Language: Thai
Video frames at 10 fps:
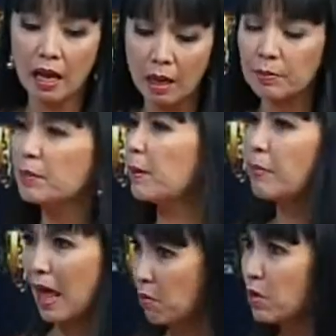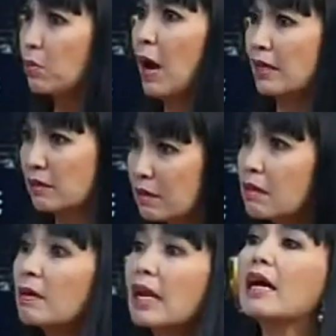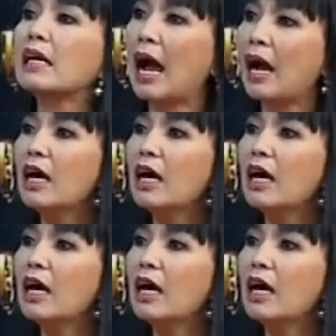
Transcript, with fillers: แล้วบางทีเป็นแผลเวอะหวะเยอะนะคะ